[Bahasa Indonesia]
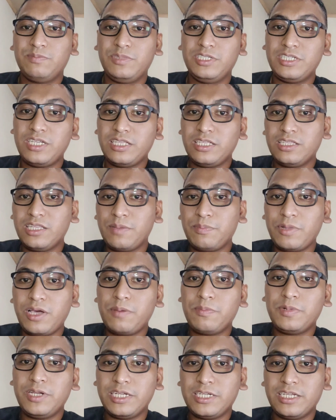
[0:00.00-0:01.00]
bisa tetap
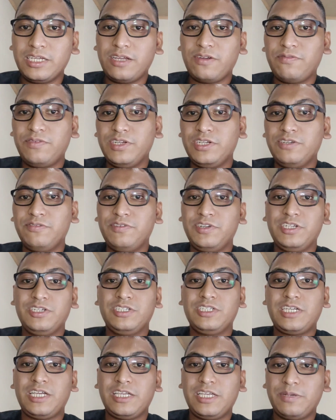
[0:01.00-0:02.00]
update dengan video-video
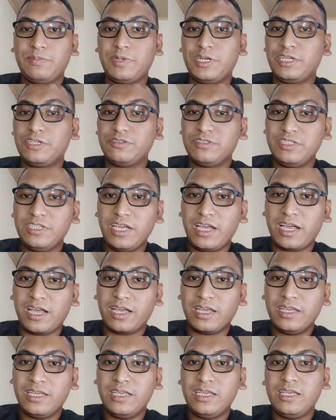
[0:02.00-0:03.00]
saya berikutnya.